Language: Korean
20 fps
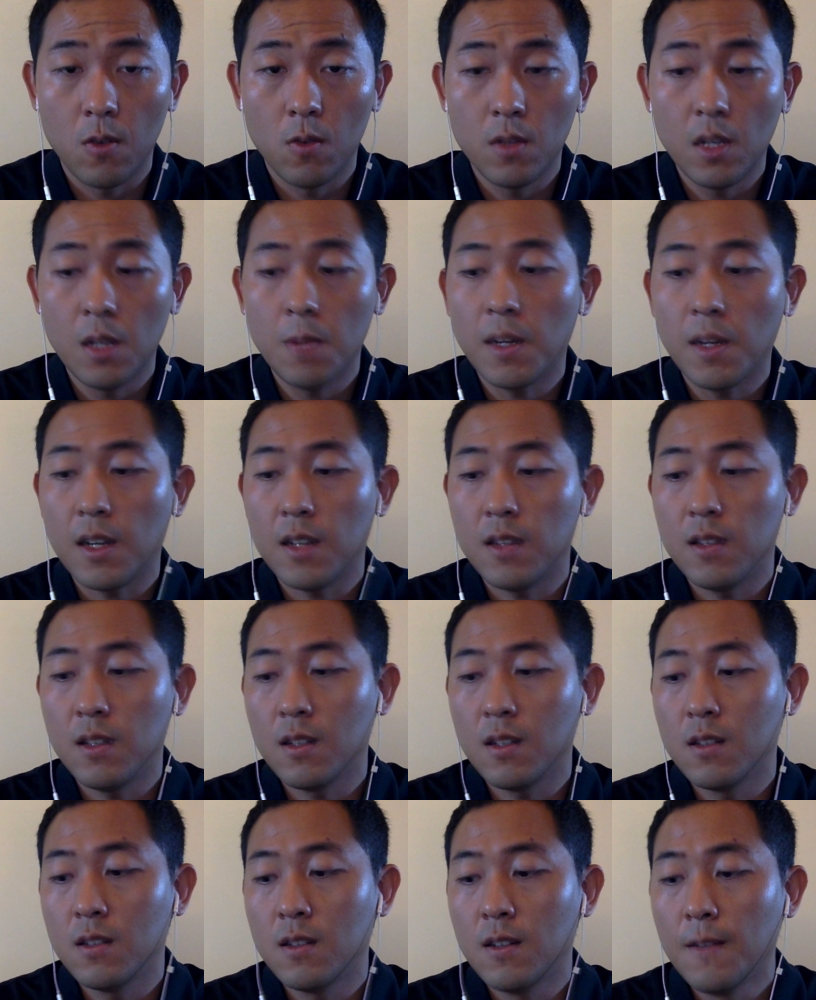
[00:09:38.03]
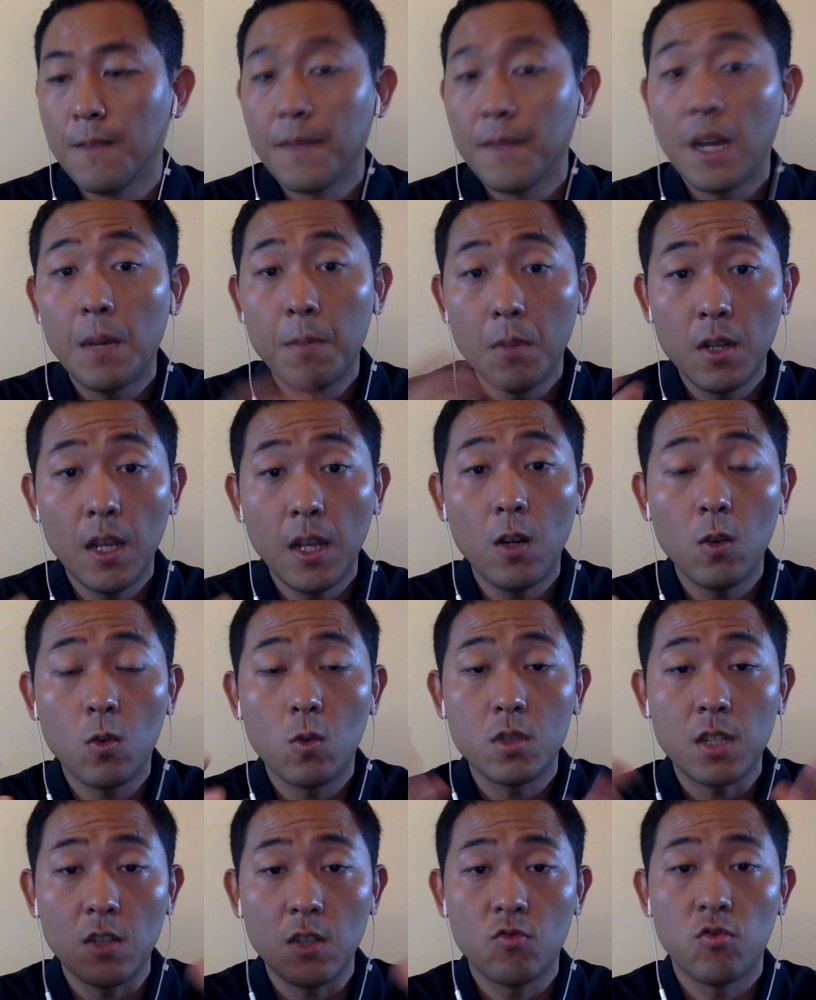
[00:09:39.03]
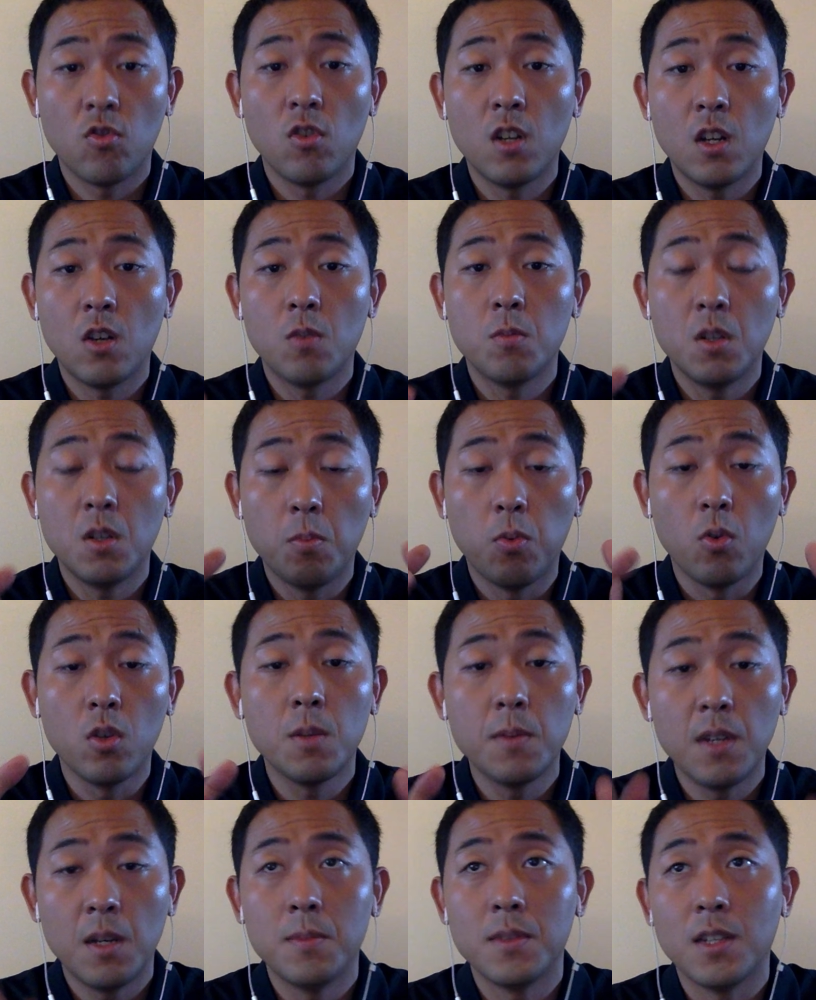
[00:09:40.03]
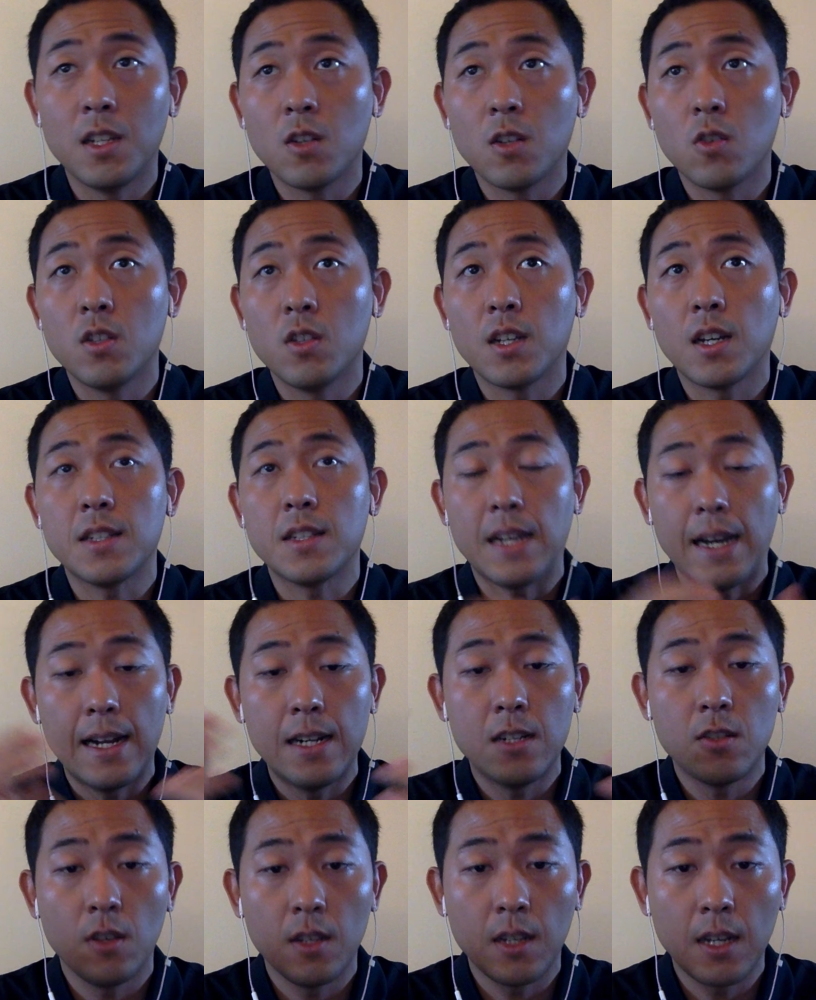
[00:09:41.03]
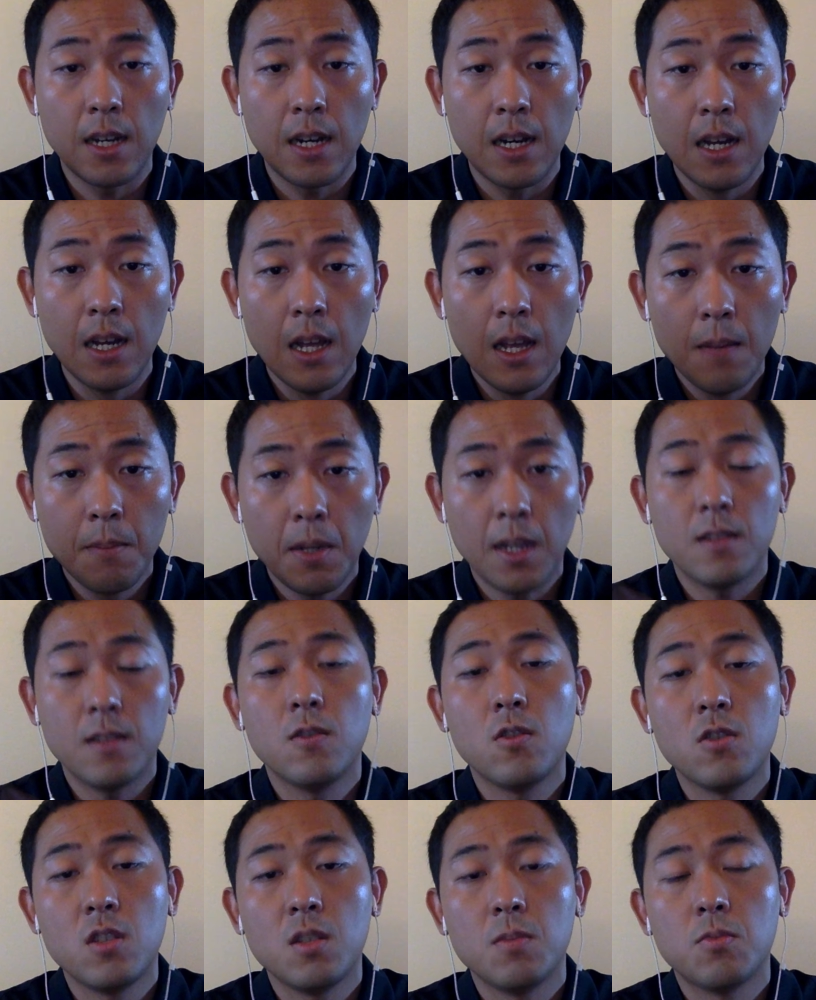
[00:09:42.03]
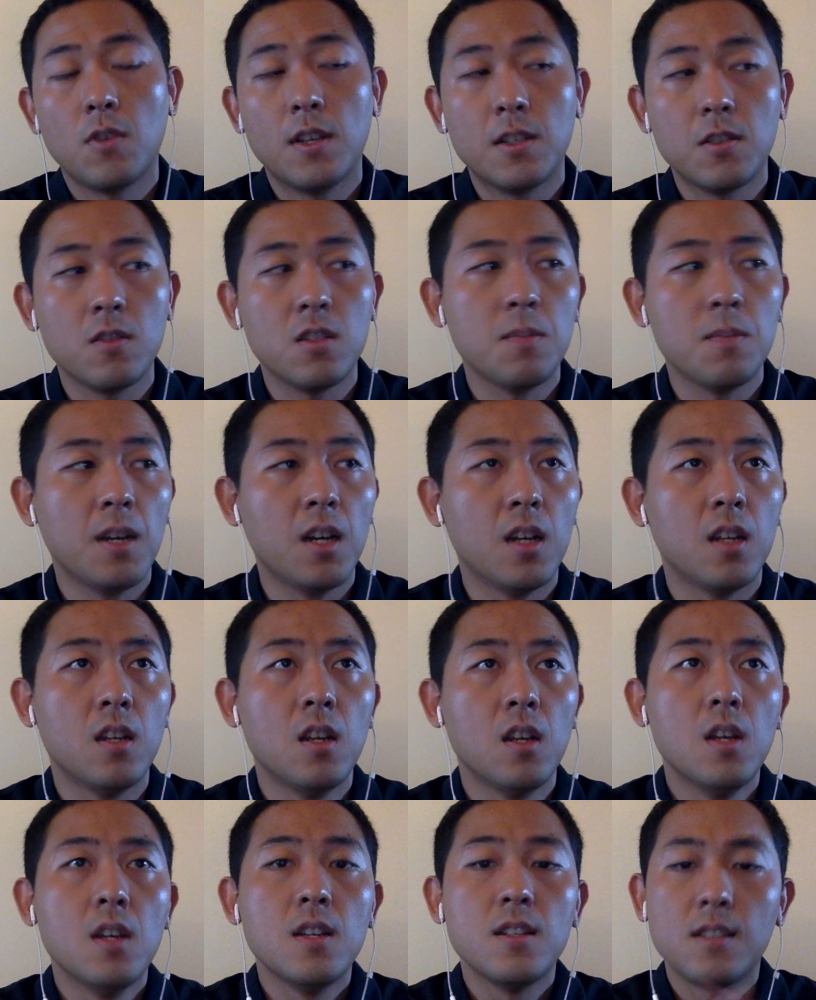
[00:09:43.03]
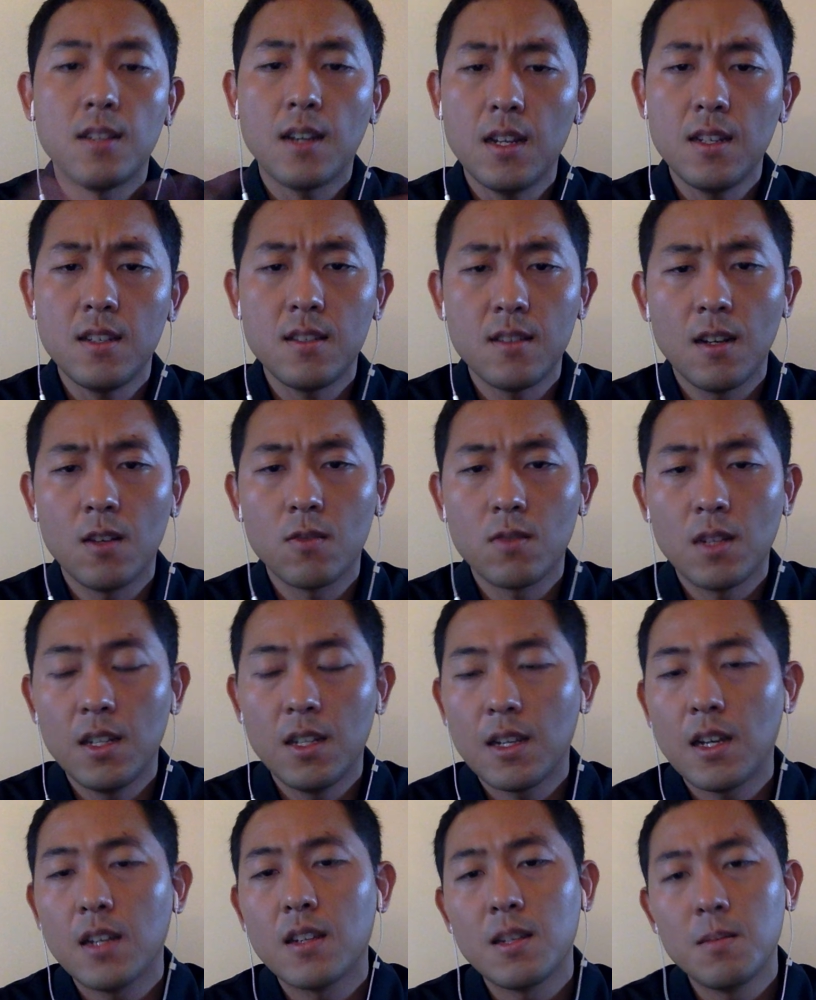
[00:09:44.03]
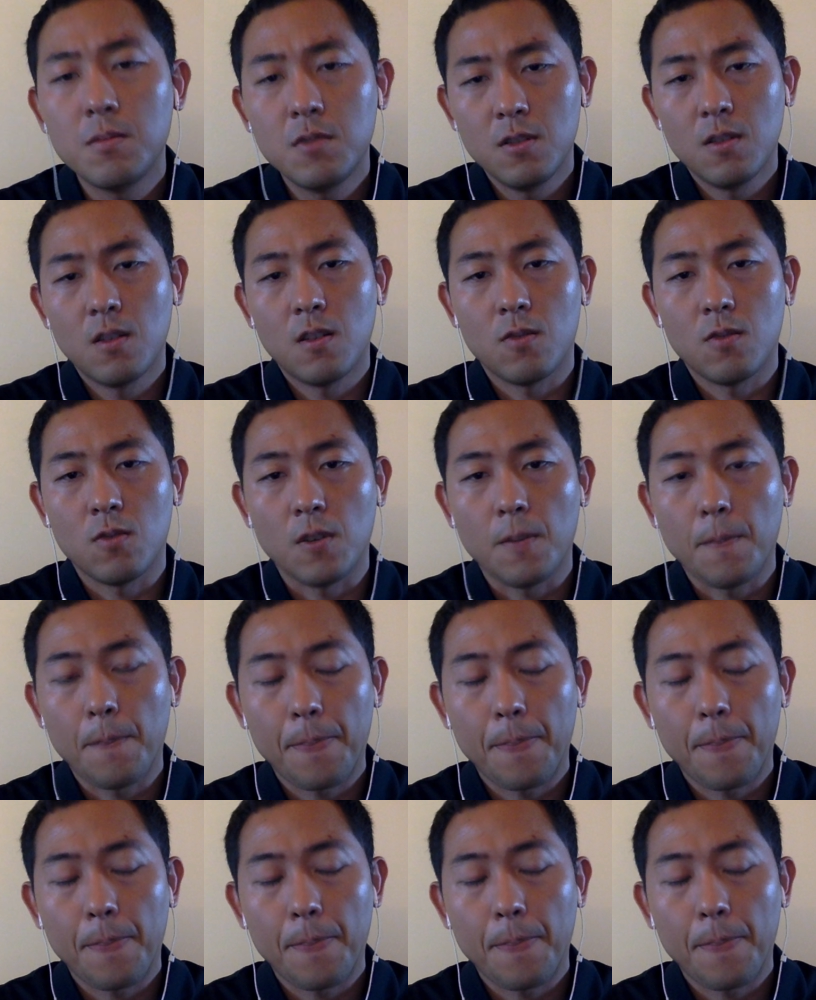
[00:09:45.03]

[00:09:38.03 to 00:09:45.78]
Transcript: 온라인 마케팅은 한번 해놓고 잘 굴러나오면 보기만 하면 되는 거니까 잘 저희가 파트너십으로 했었지만 시간이 지나고 나니까 이게 힘들더라고요.